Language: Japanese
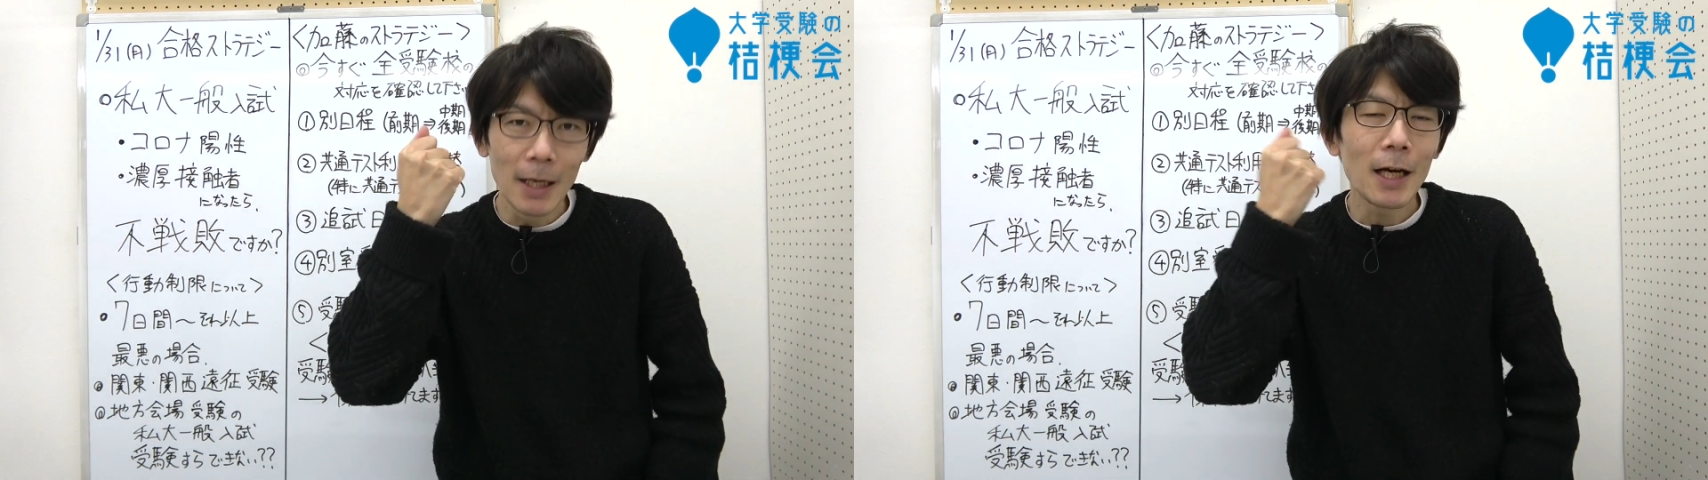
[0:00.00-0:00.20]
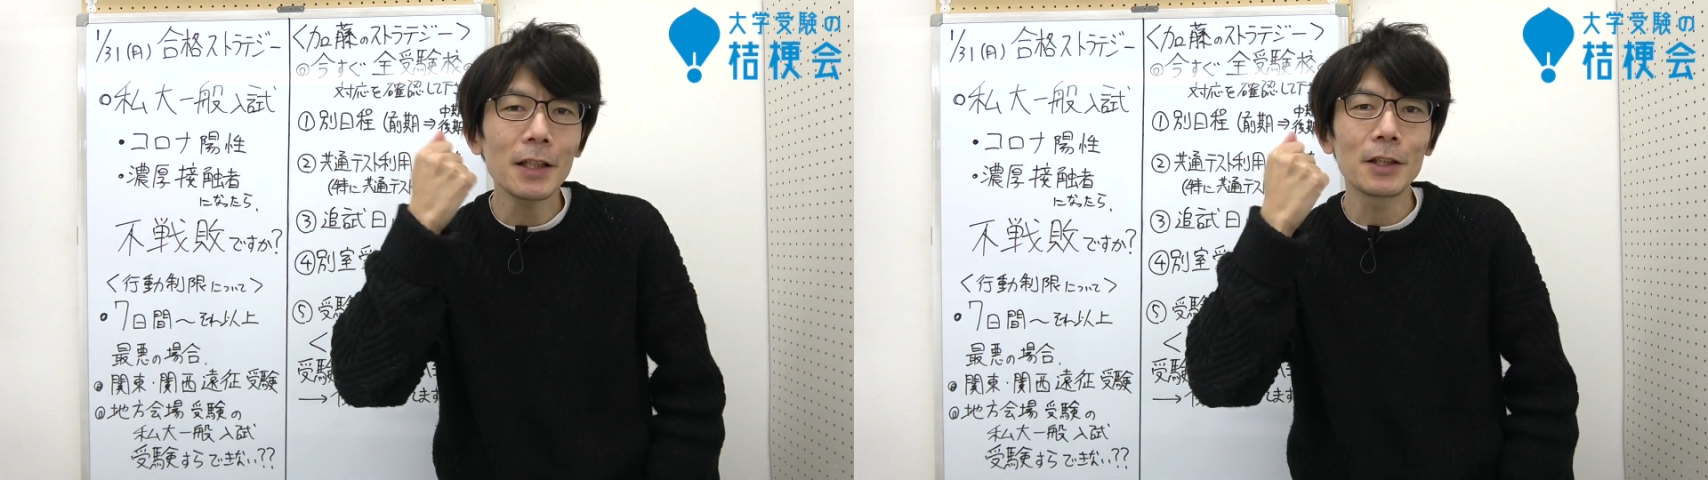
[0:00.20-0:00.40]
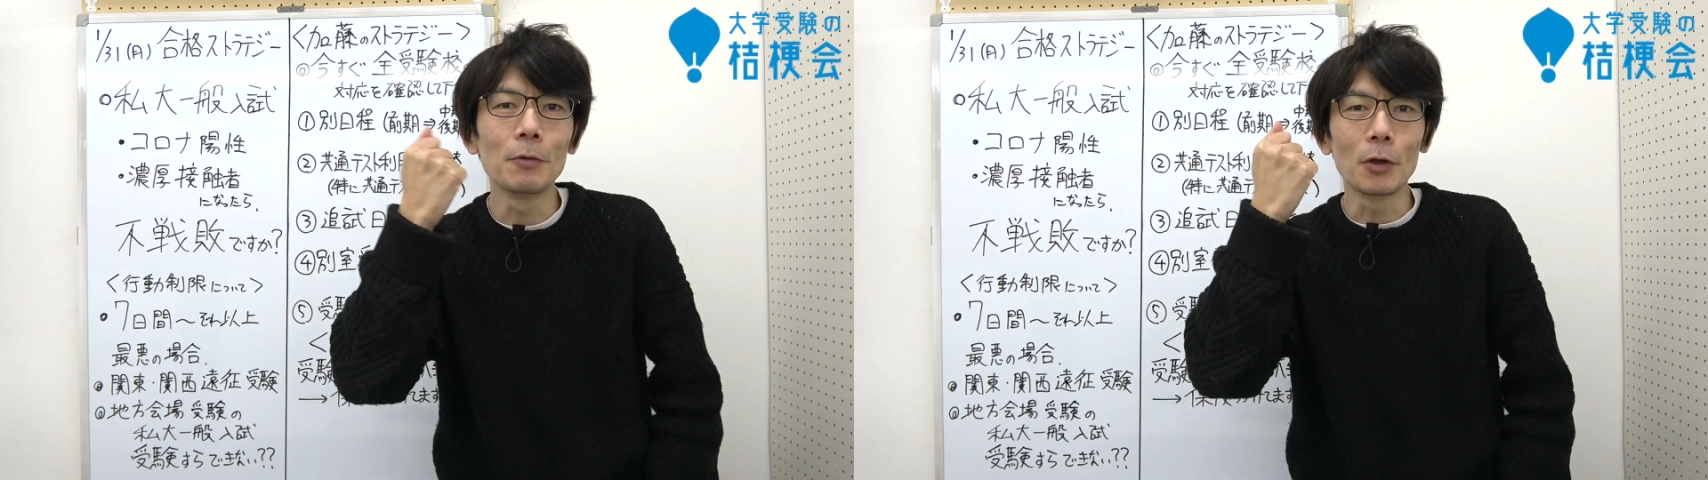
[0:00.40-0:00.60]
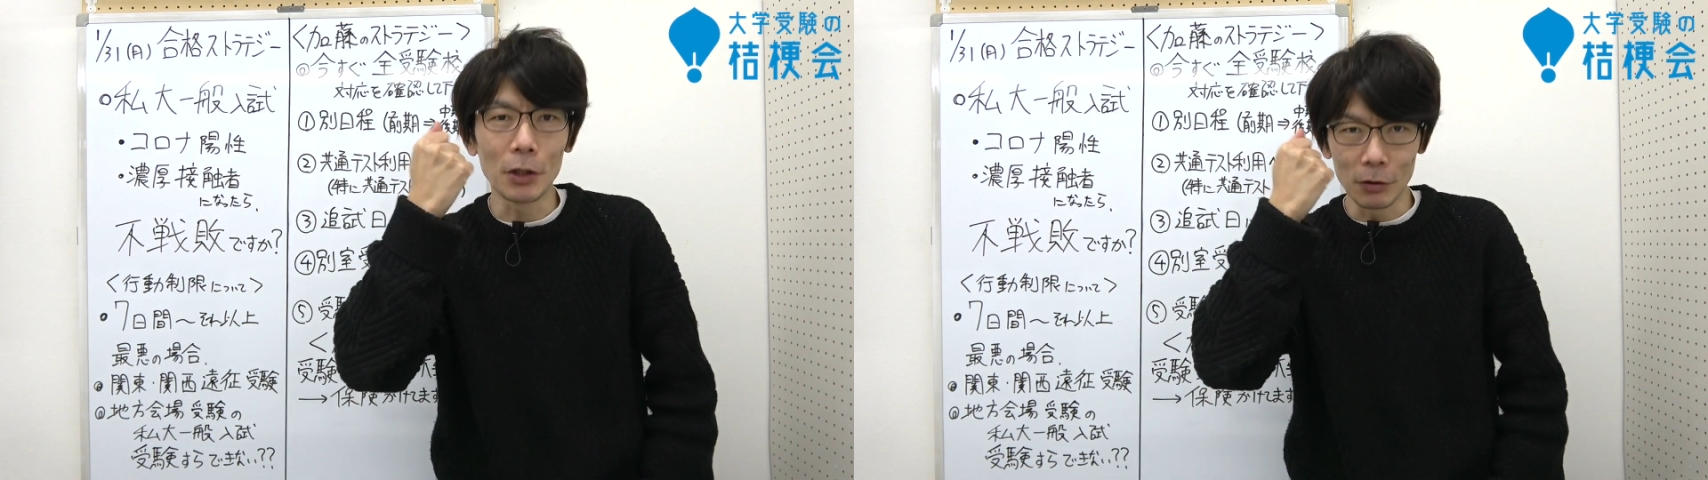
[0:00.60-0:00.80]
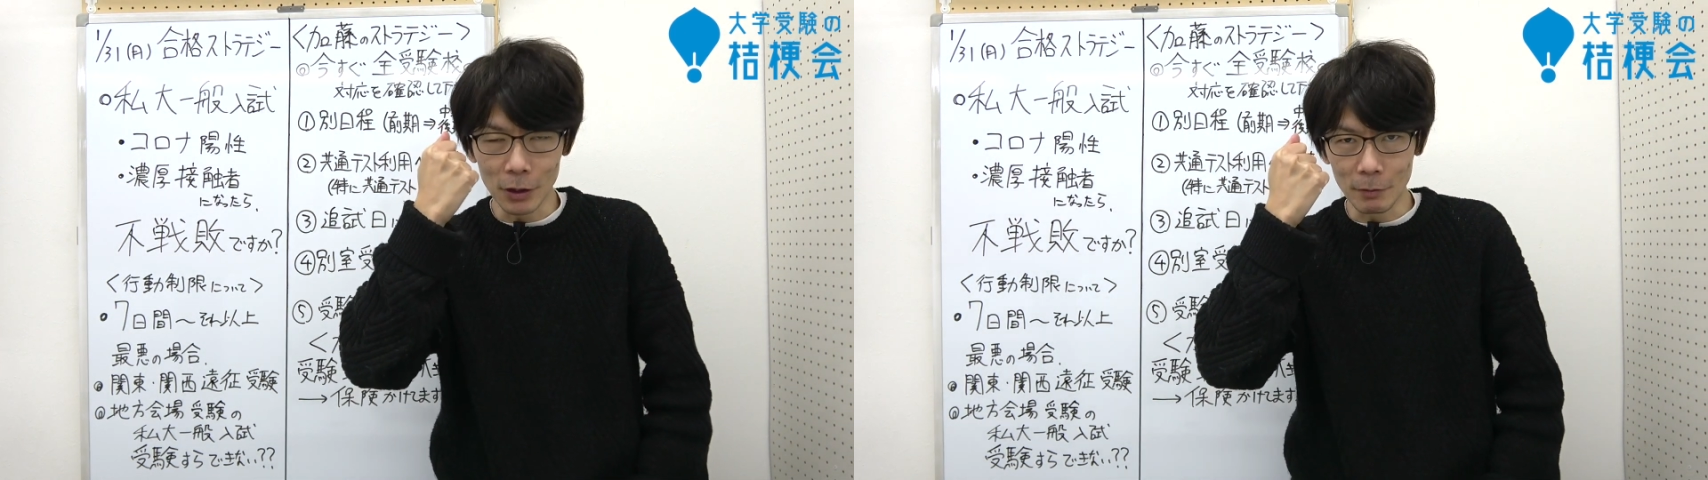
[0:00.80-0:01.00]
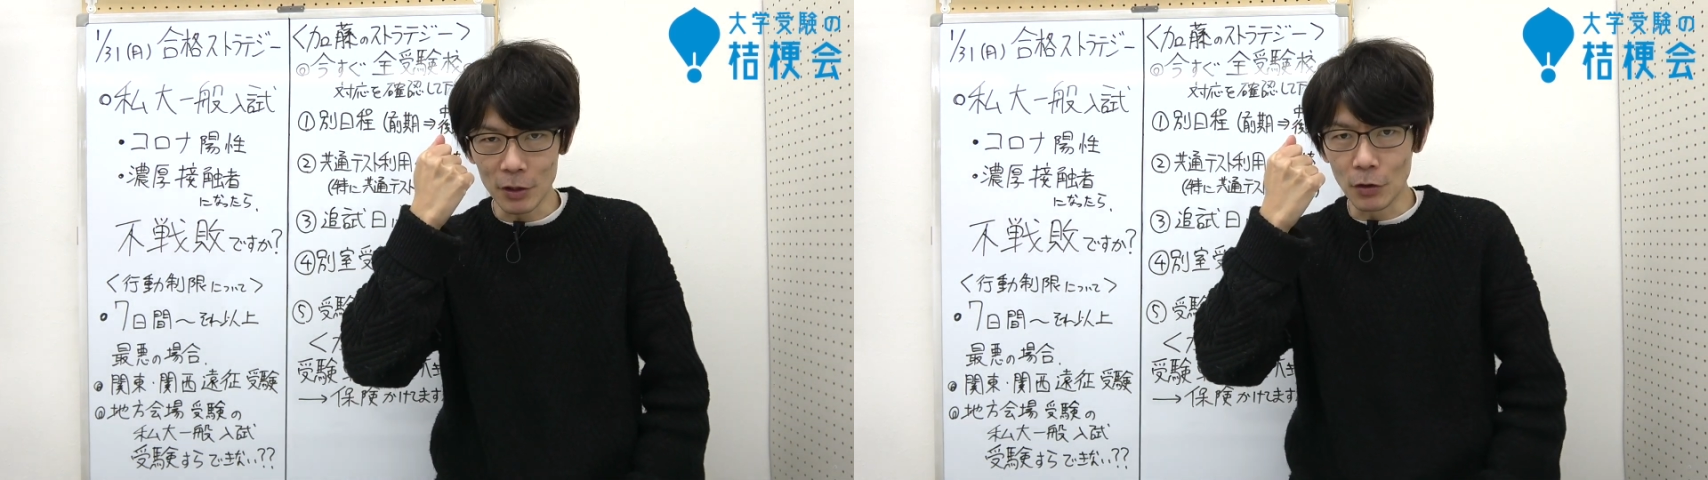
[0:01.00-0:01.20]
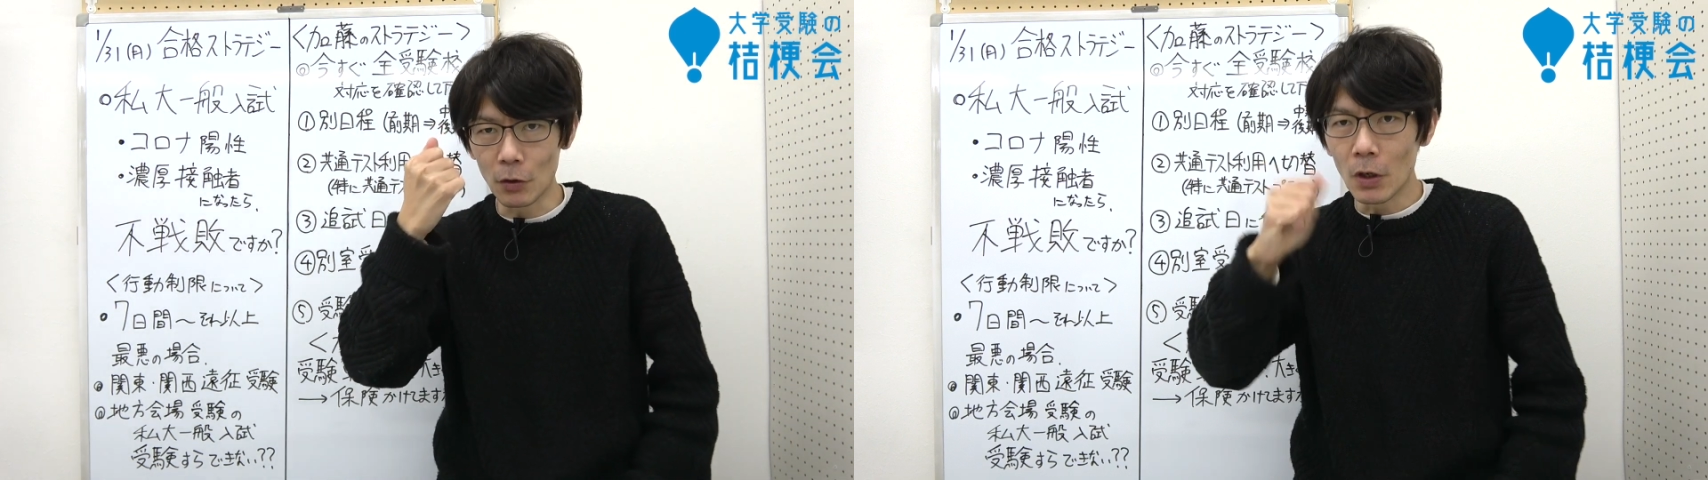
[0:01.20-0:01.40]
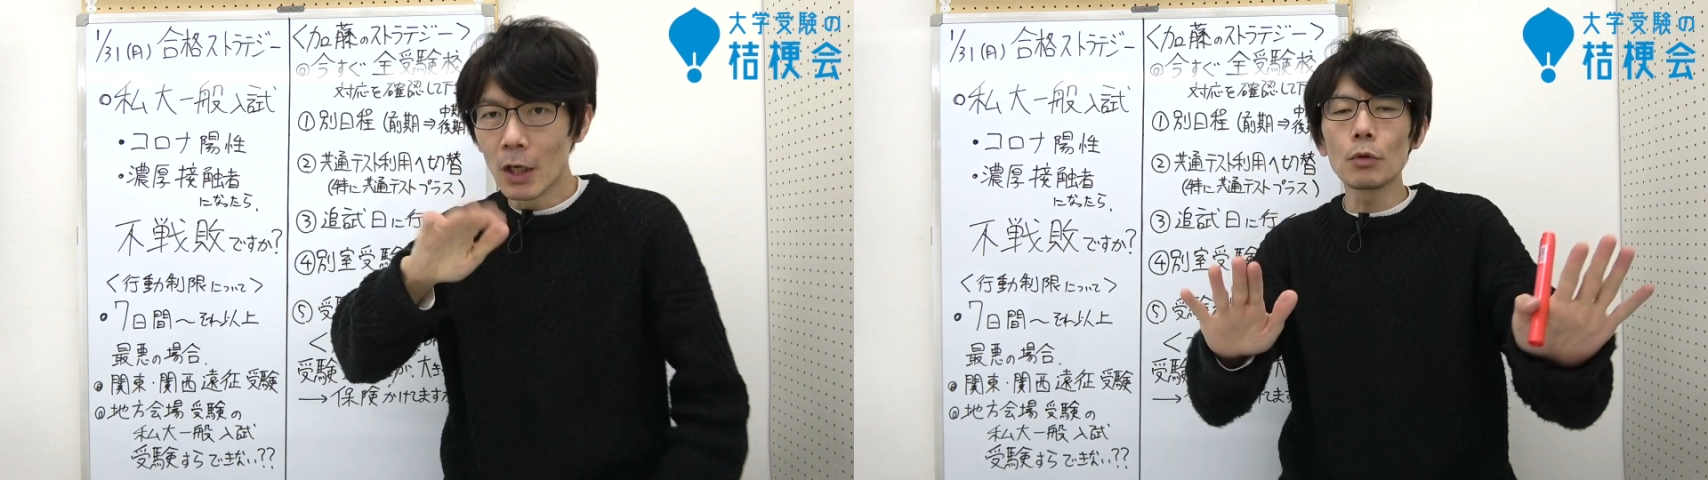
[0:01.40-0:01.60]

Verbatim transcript: はい今日もこれをやっていきましょ